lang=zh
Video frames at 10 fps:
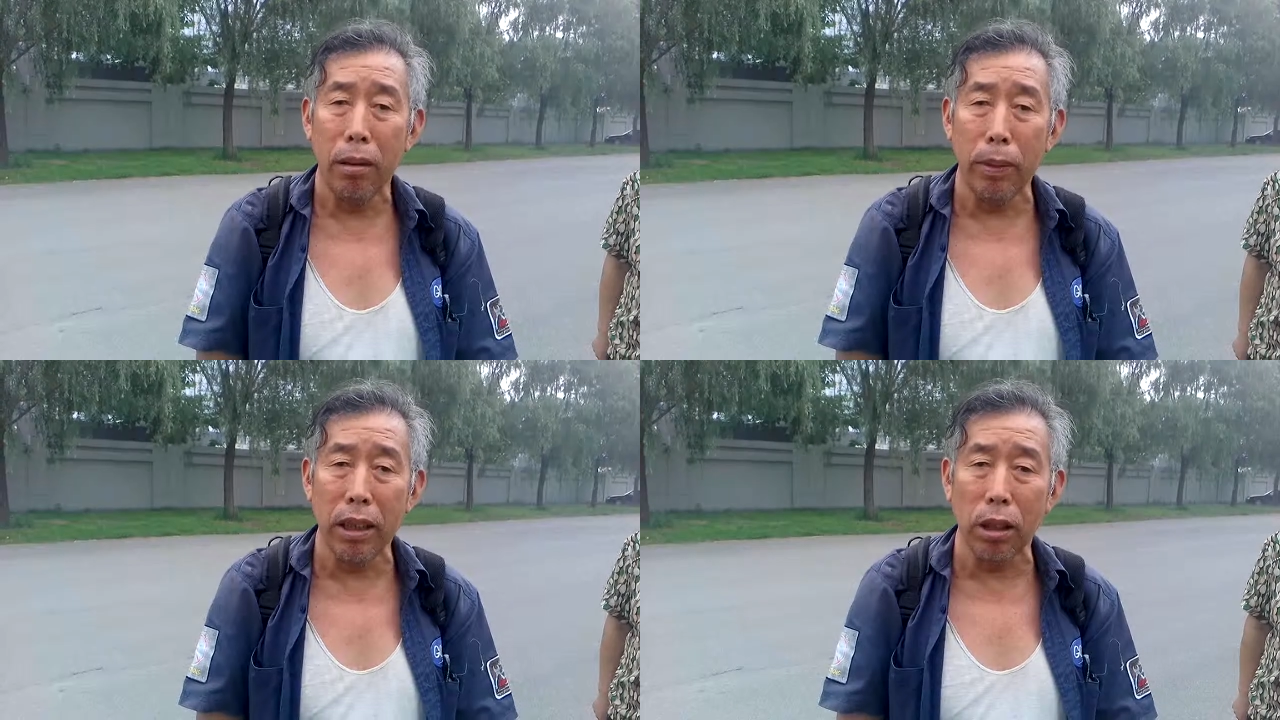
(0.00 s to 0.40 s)

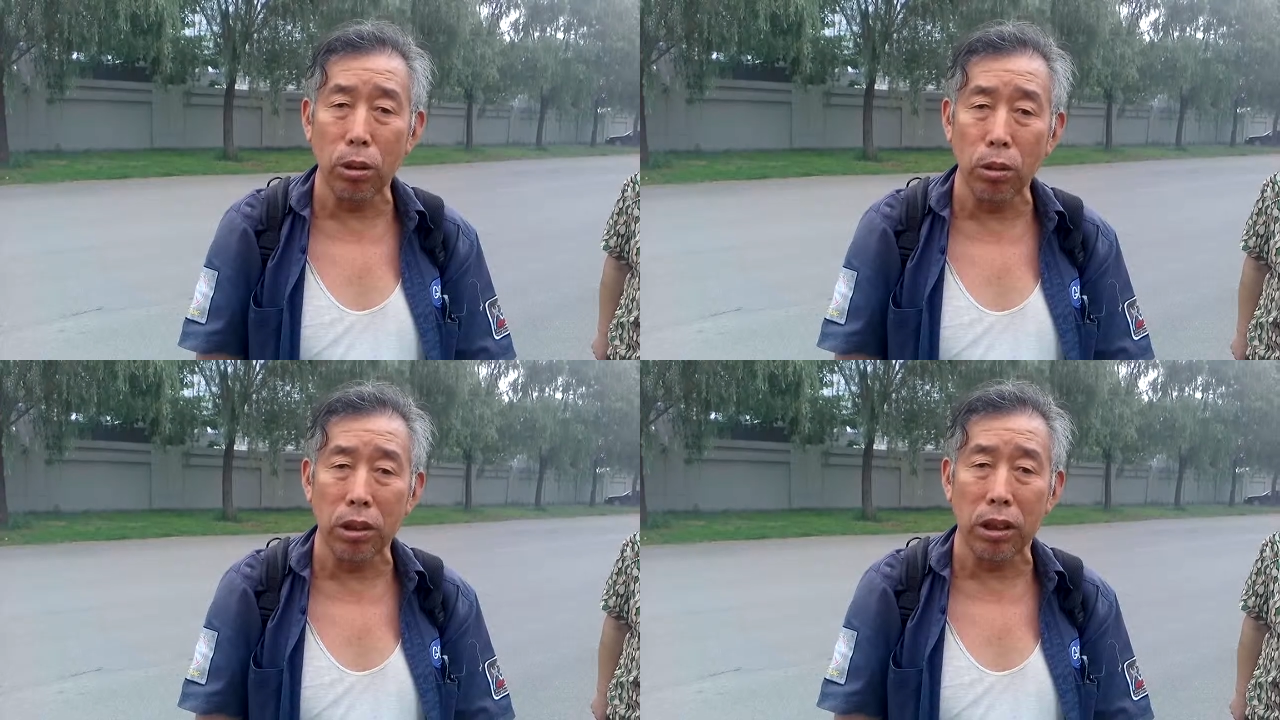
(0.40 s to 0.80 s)
没得
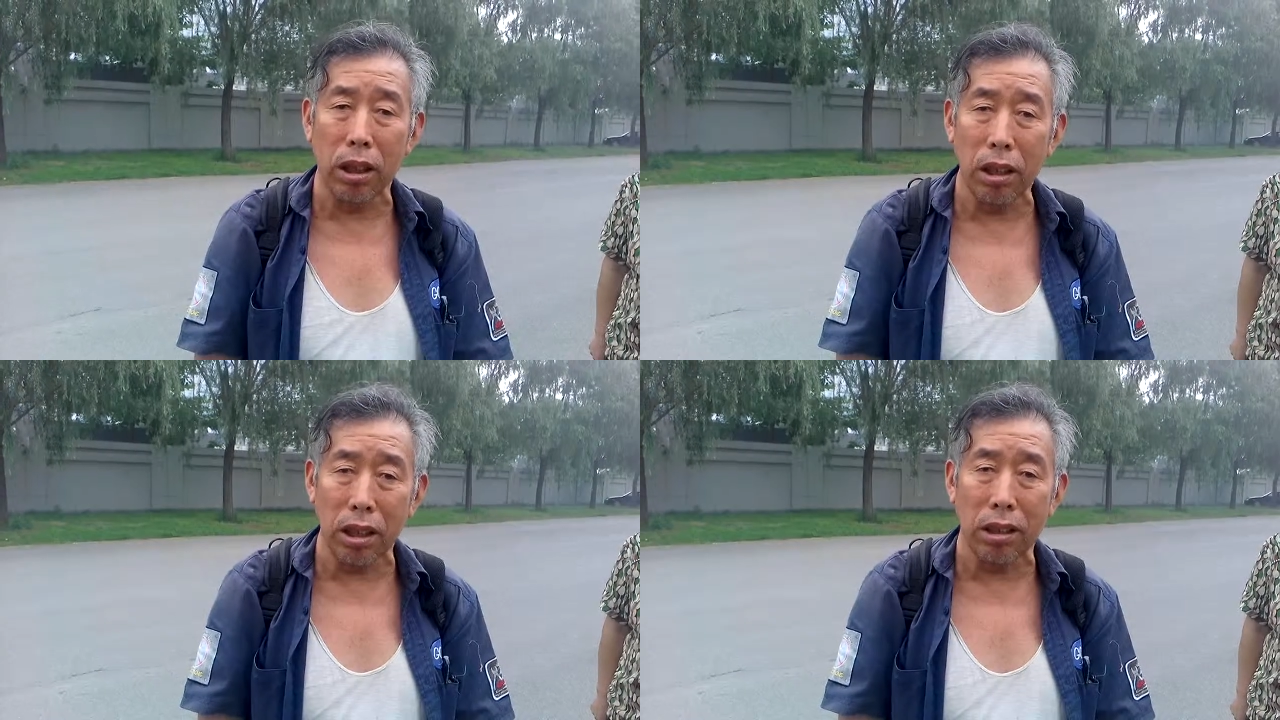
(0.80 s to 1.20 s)
冻死
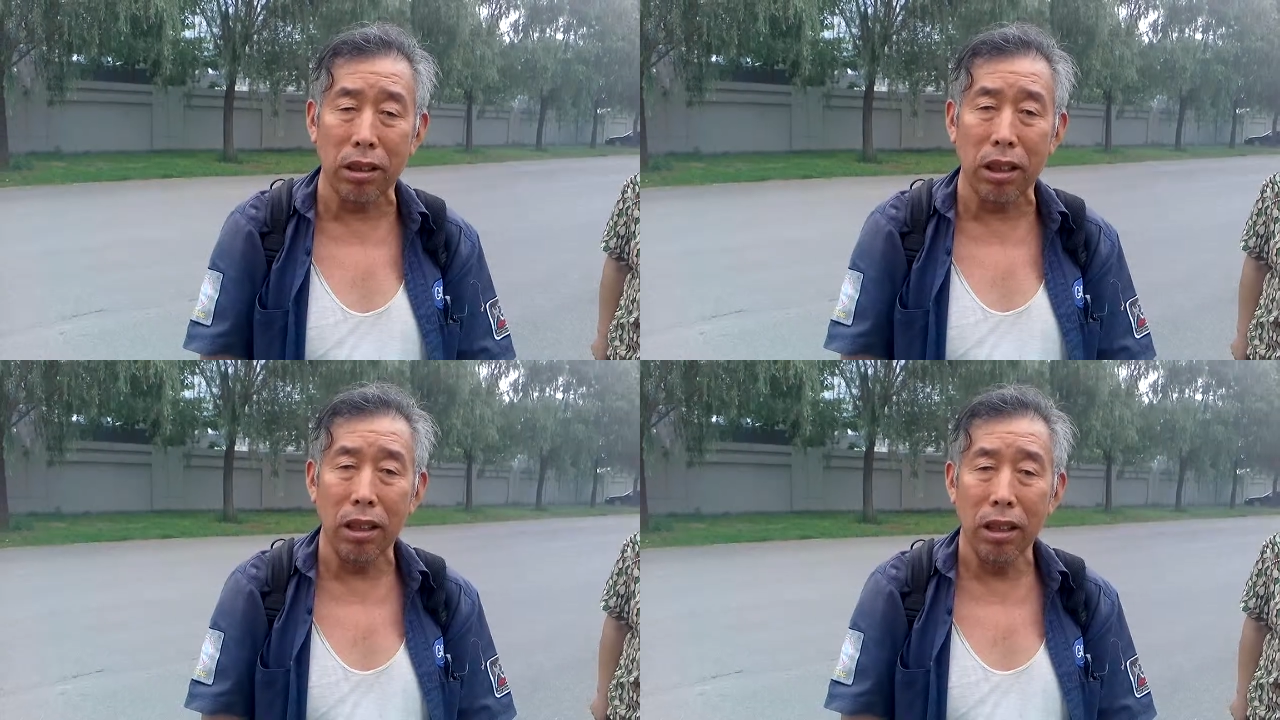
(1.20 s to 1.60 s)
饿
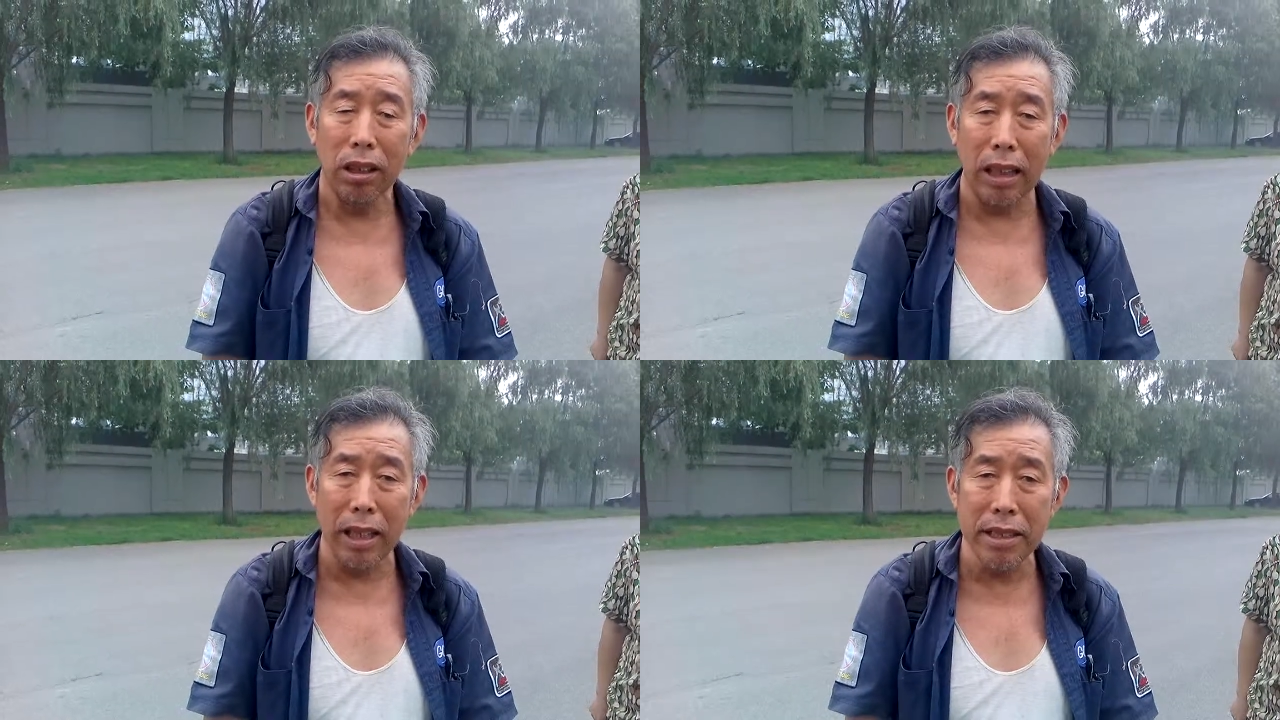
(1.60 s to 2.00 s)
死。
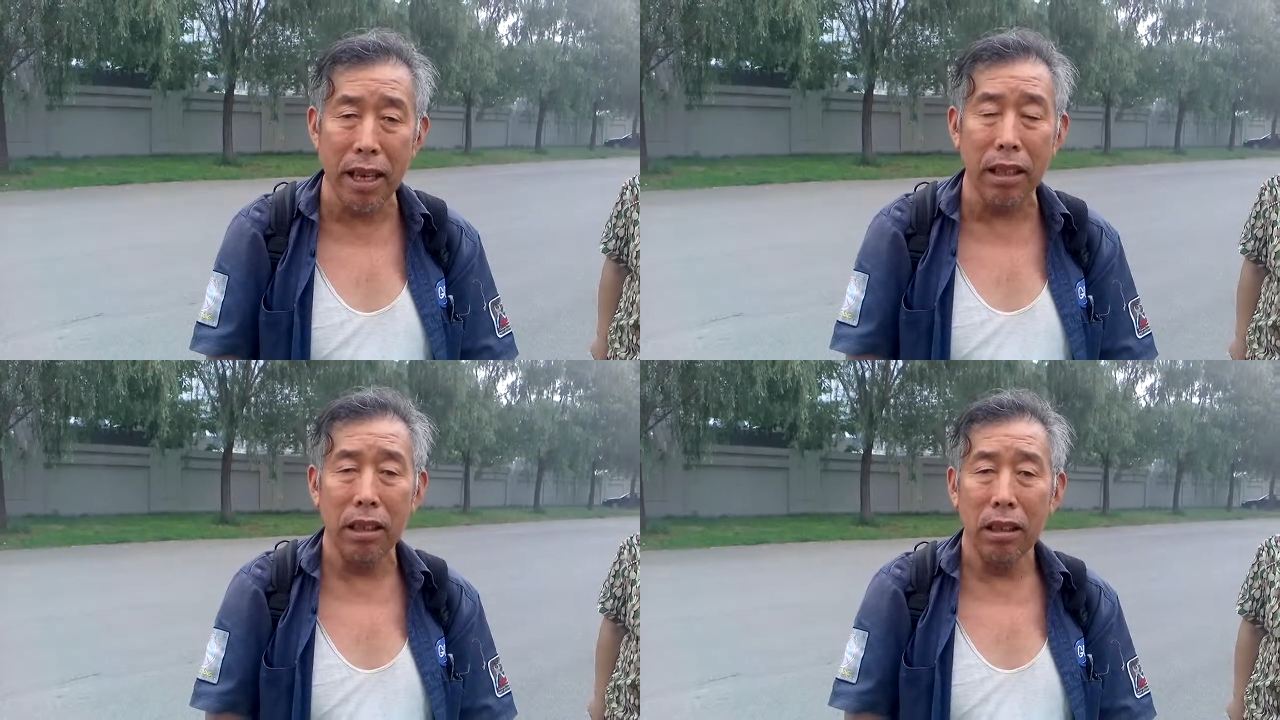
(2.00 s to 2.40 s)
年
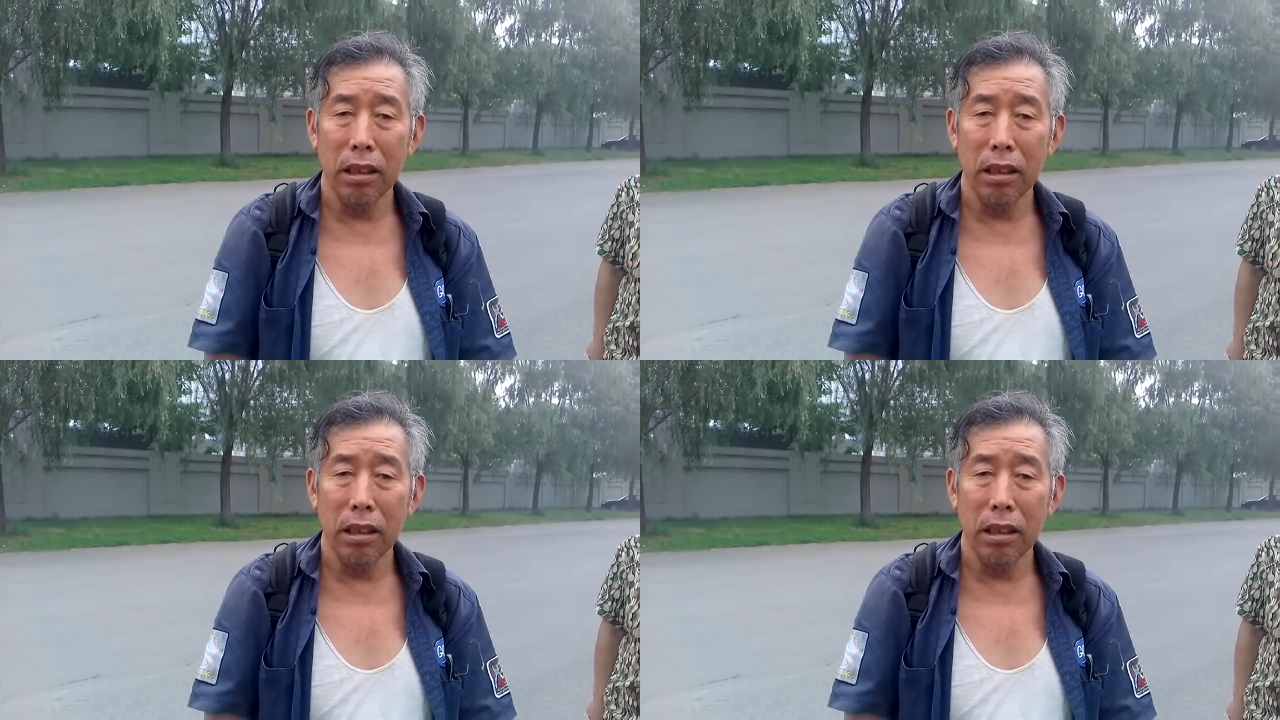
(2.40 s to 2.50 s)
年